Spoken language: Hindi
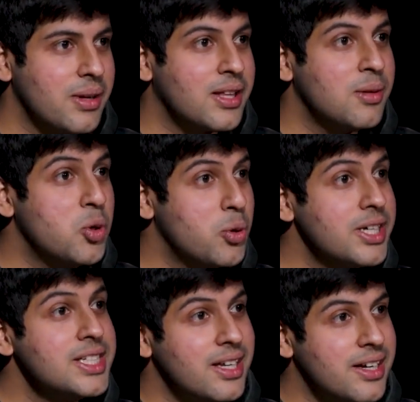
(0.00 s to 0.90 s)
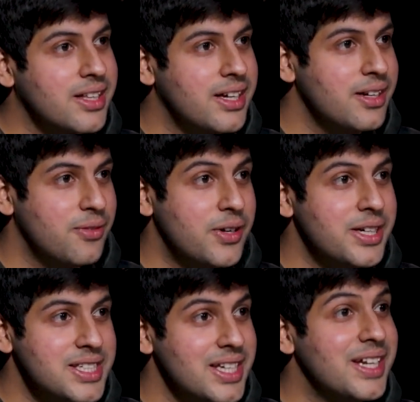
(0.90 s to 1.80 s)
एकदम यूनिट्स ही अलग थे
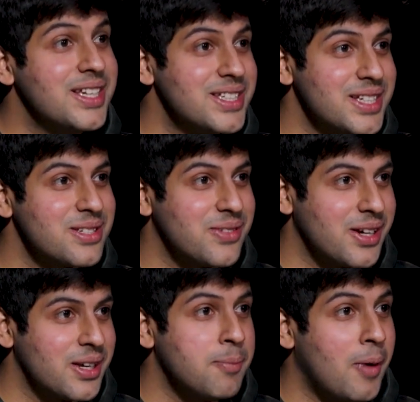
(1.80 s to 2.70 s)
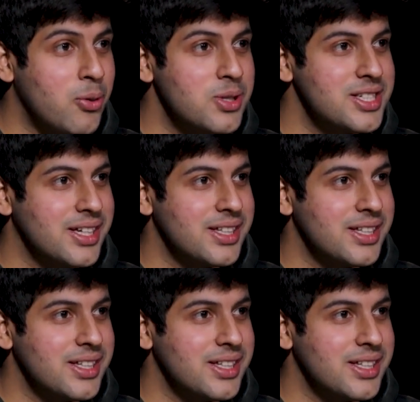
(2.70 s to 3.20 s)
फिट्स इंचेस वगैरह पाउंड्स